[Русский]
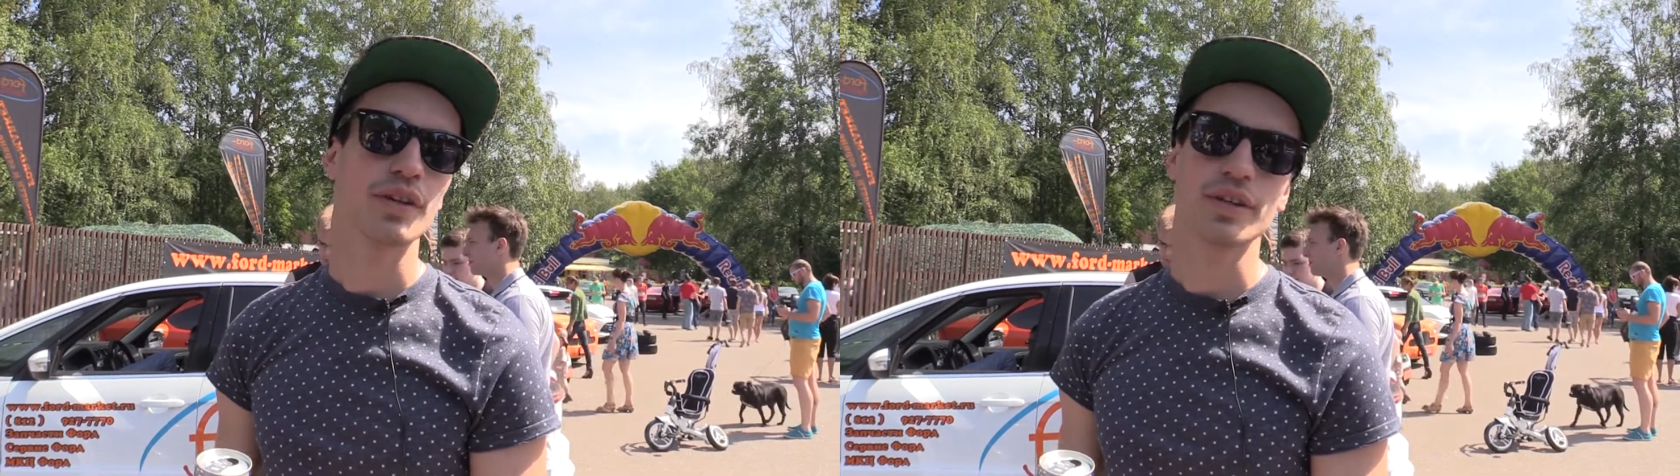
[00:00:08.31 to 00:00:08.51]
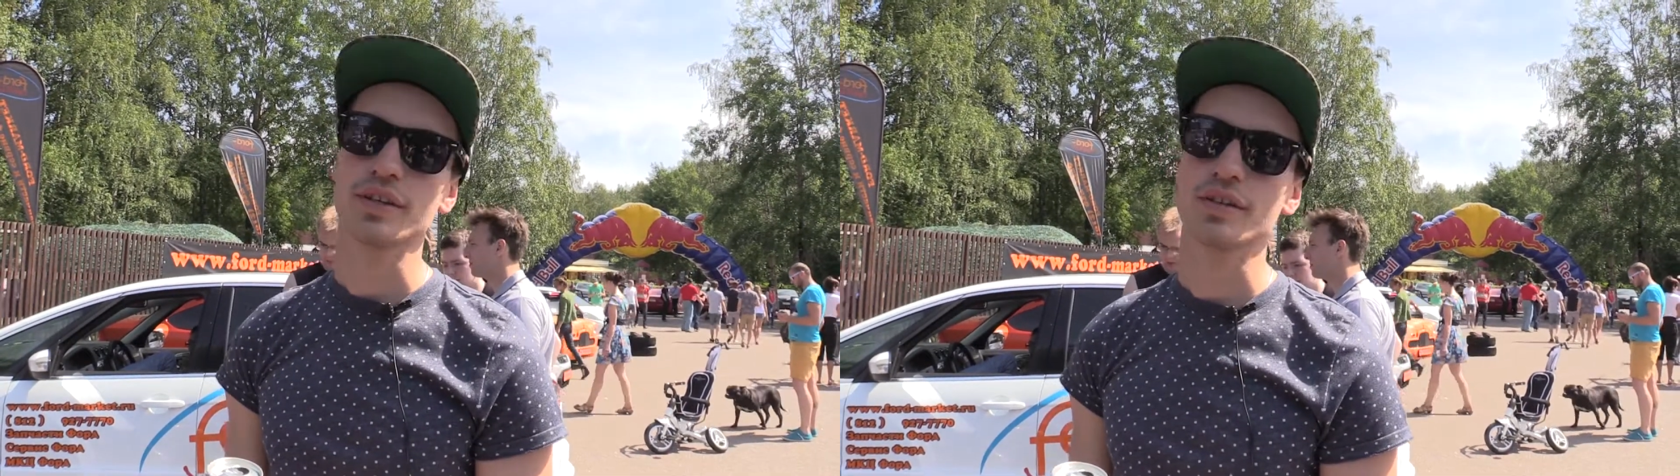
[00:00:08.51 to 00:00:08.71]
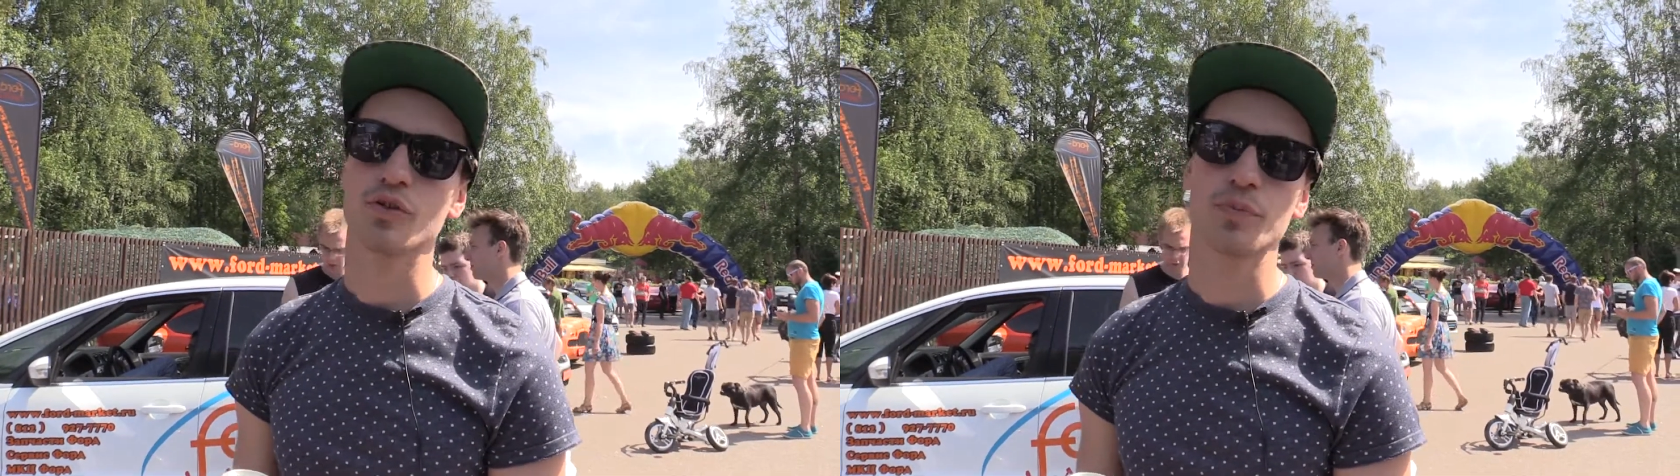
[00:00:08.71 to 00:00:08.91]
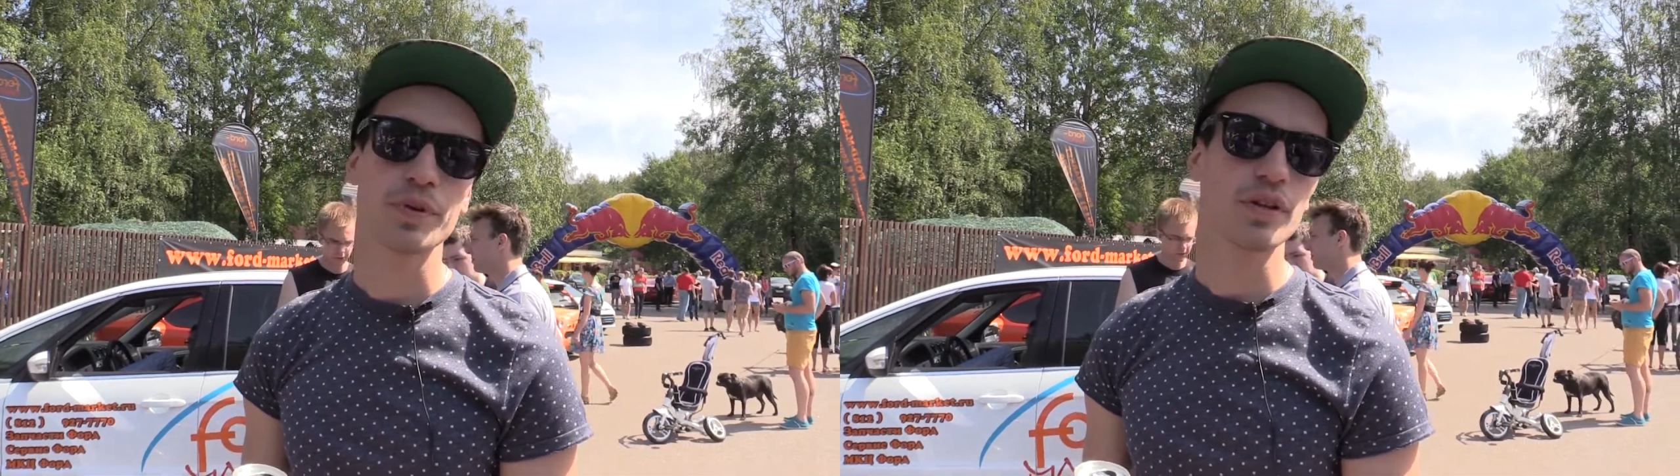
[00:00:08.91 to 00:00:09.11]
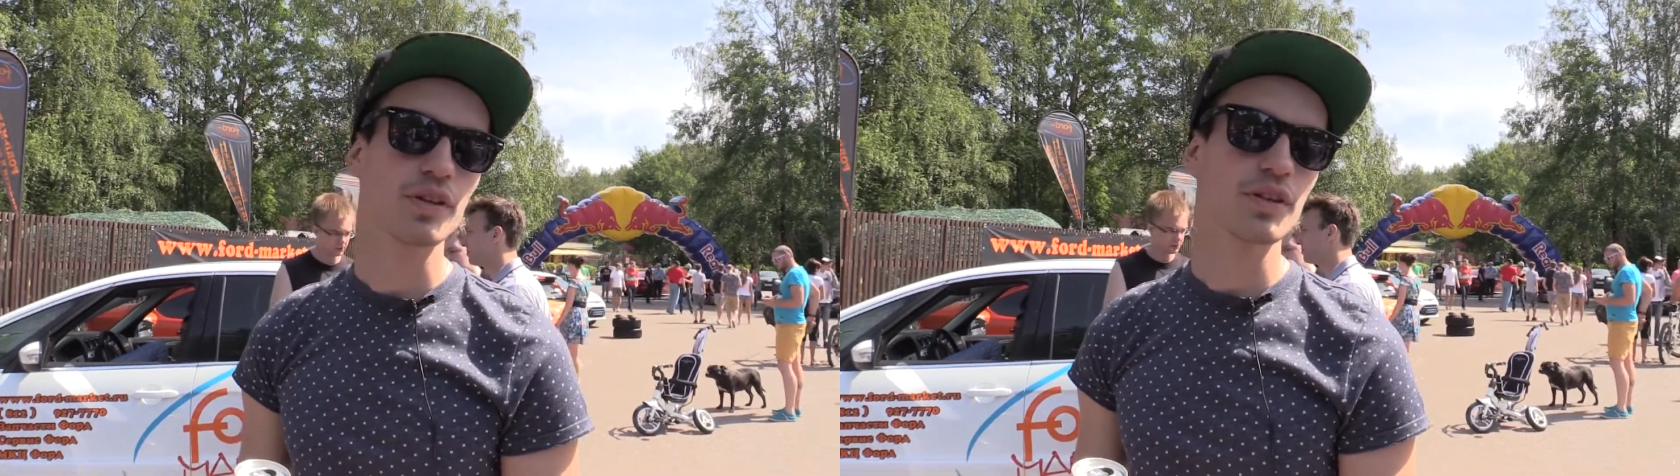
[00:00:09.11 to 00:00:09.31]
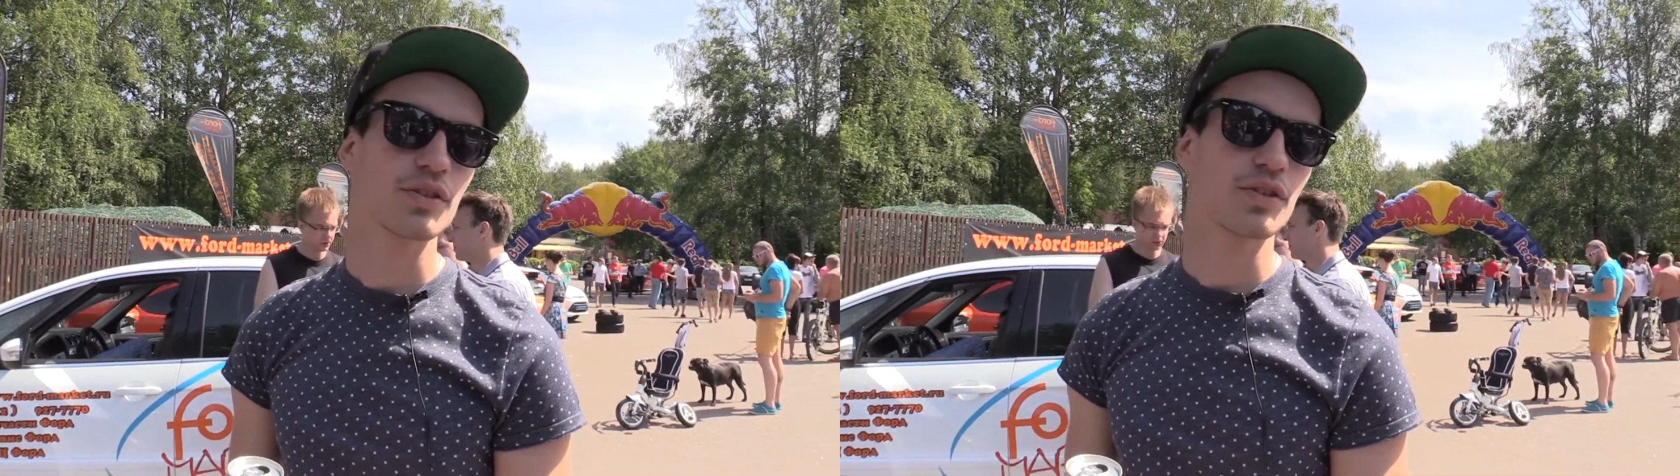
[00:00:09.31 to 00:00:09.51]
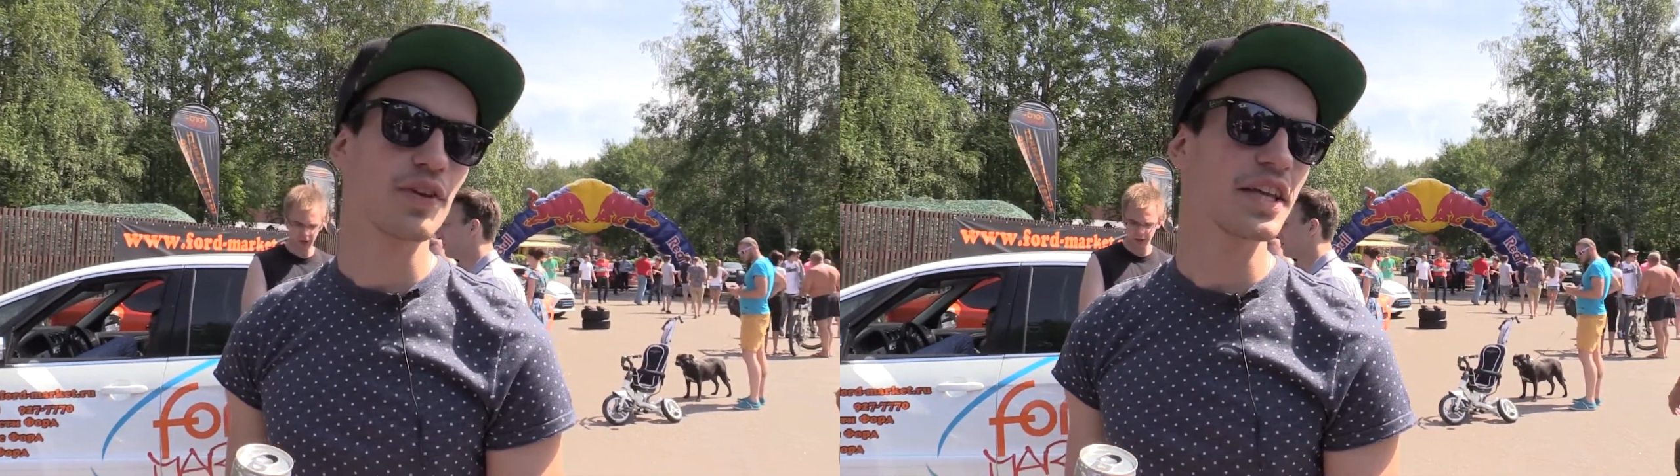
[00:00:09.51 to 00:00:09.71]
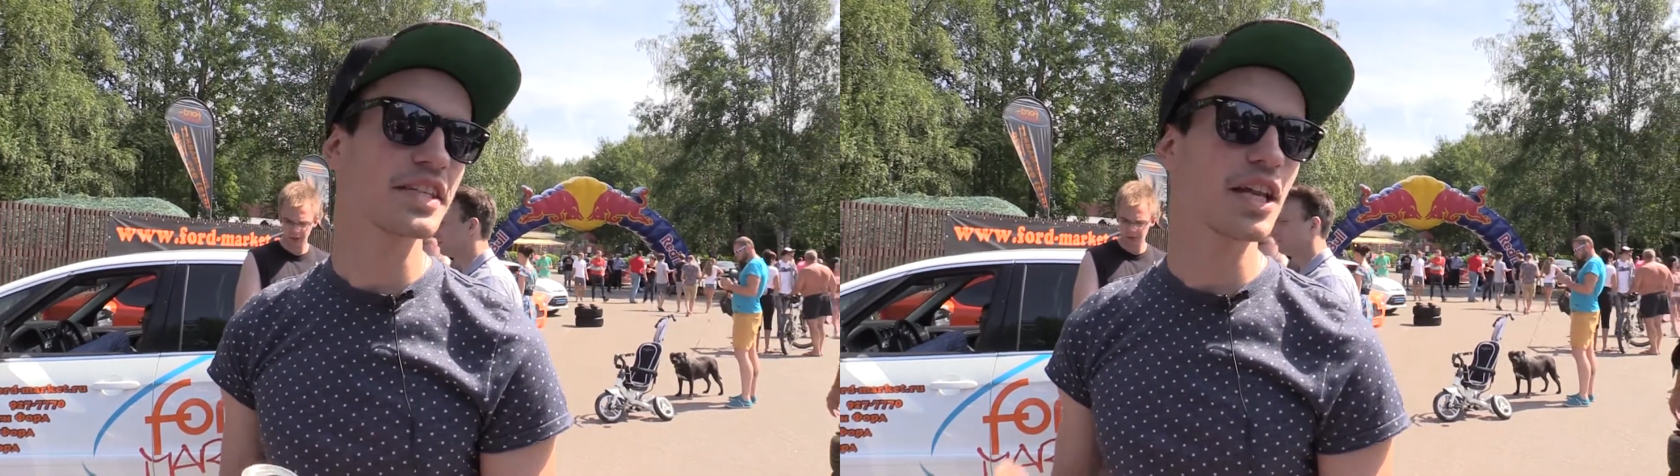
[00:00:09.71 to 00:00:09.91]
и купил, и
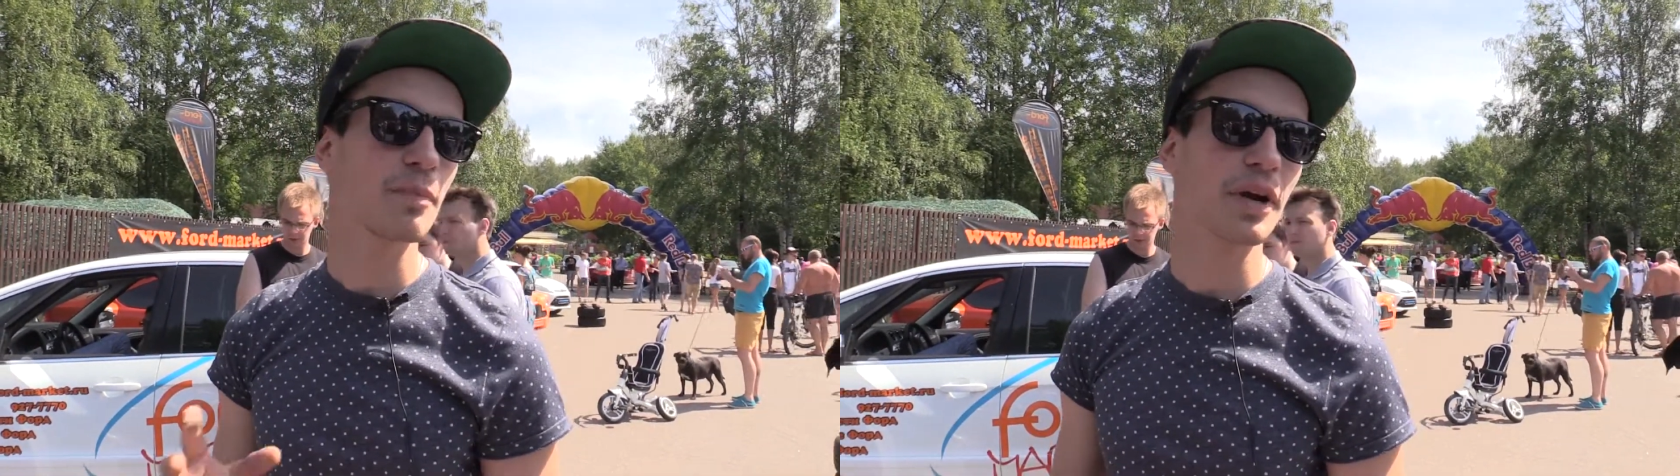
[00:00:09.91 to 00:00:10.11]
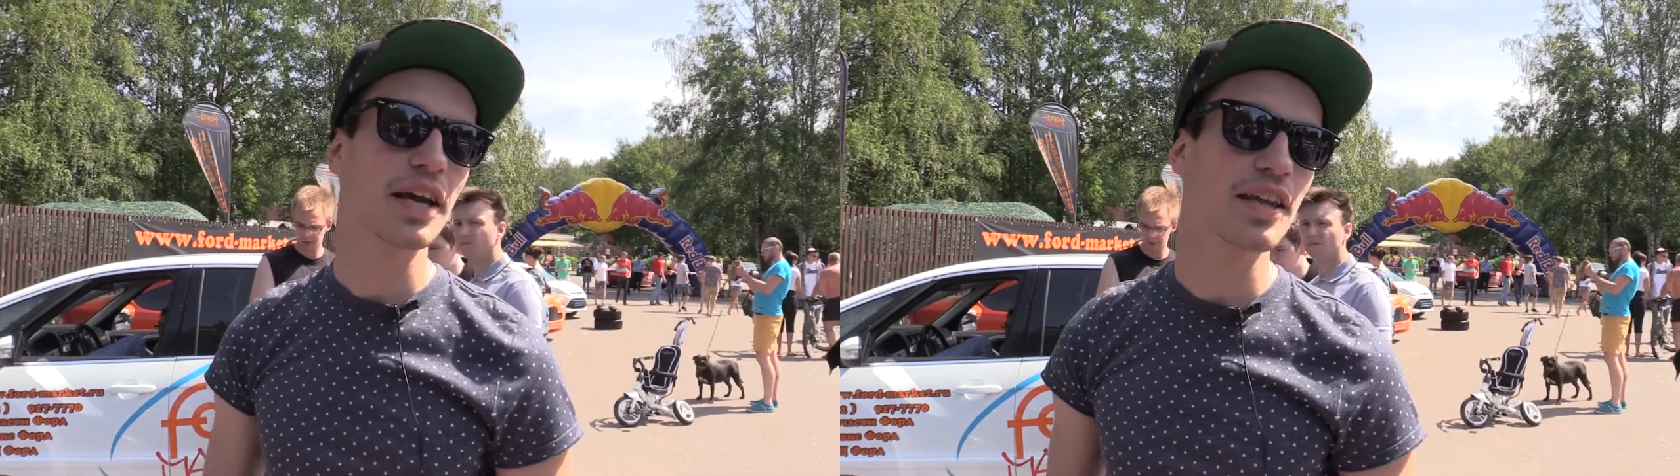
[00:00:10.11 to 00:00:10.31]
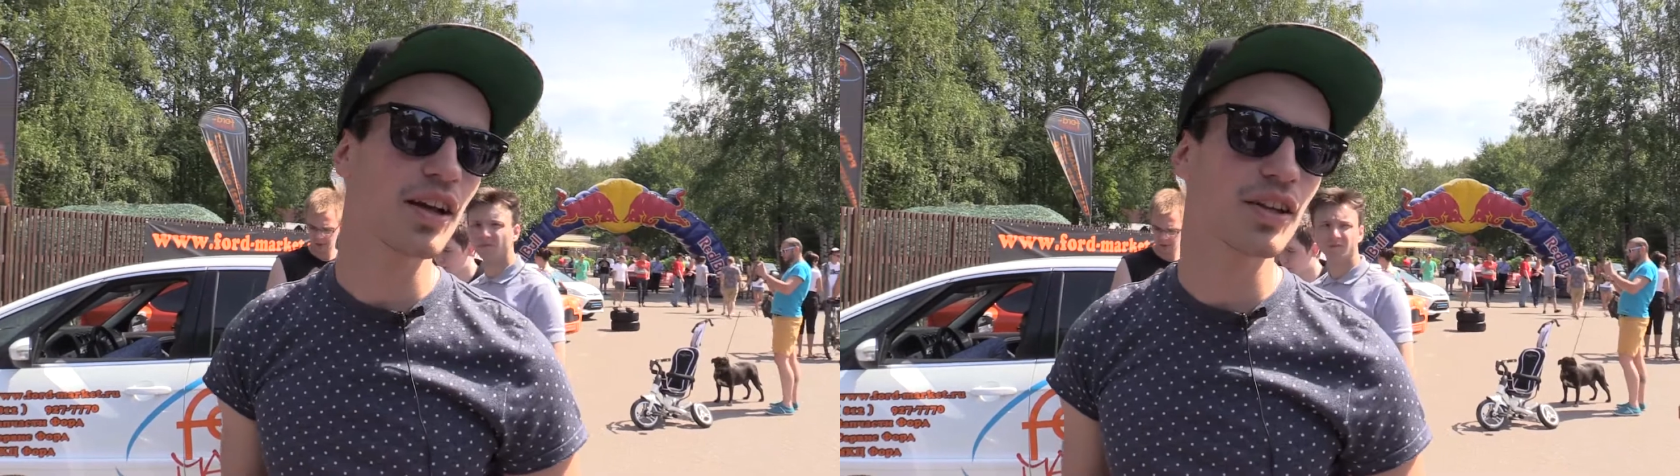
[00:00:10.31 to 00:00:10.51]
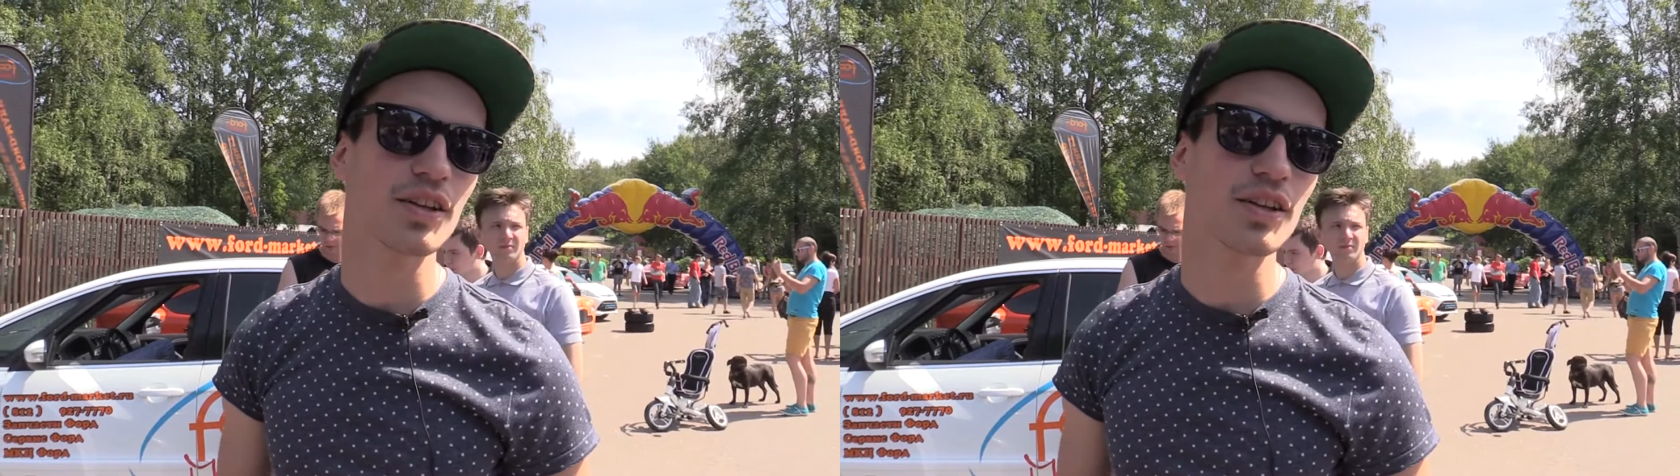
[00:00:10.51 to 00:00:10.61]
две недели погонял,